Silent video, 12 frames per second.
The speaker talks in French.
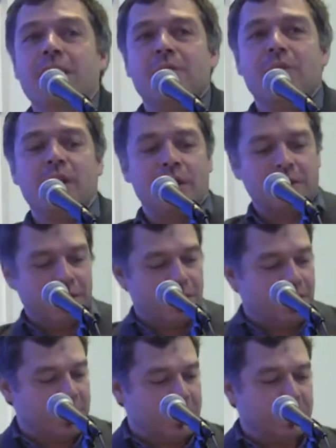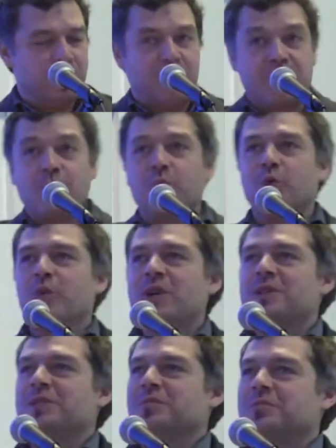Voilà. Euh, parce que pour
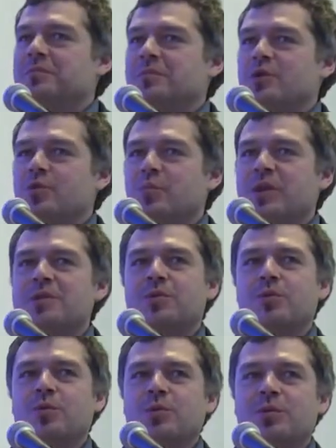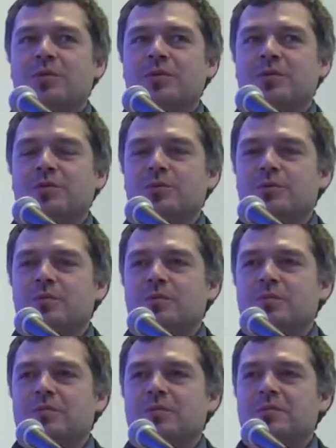moi, je pense que
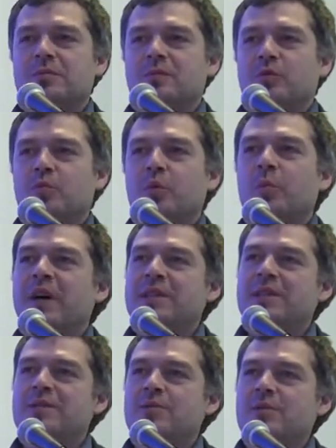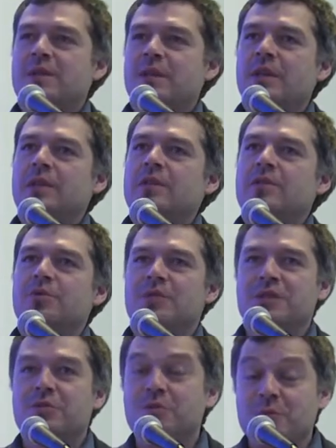on peut pas dissocier, disons,
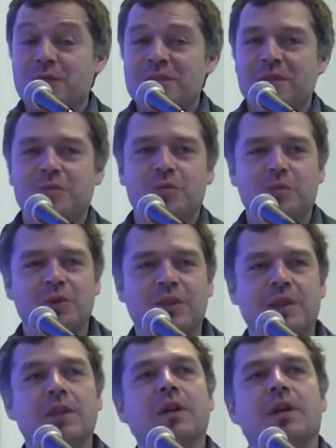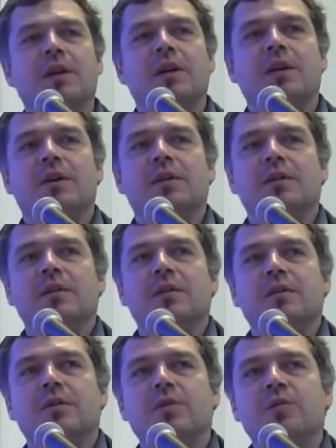c'est ce que je vais essayer de vous montrer, euh,
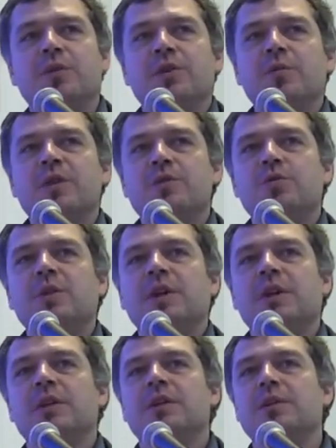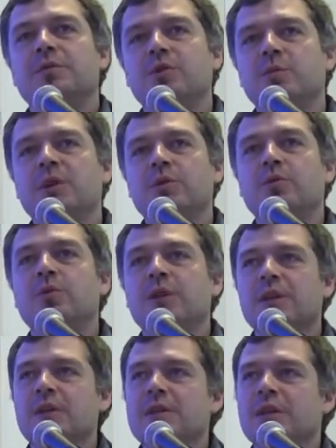le phénomène du numérique des phénomènes de
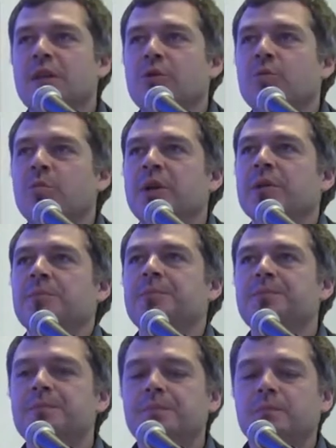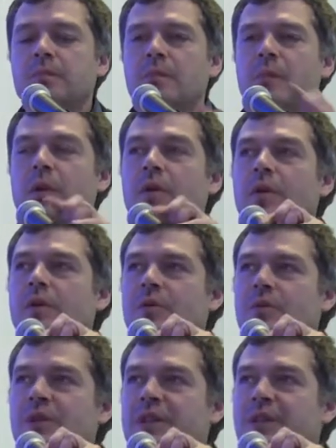gouvernance qui l'accompagnent.
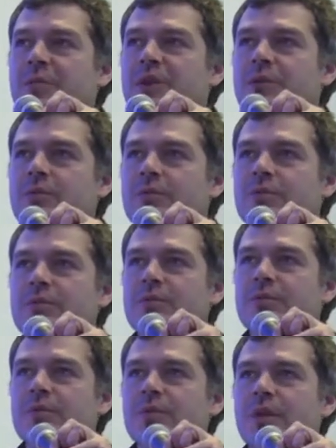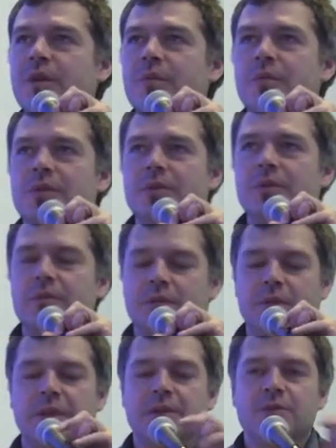On entend bien
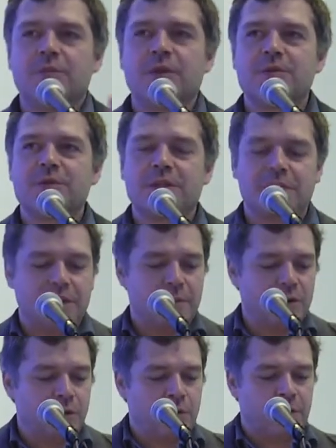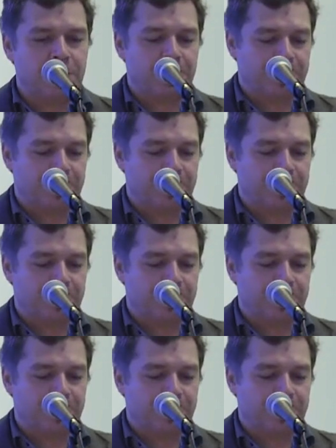Oui, je pense que ça serait mieux.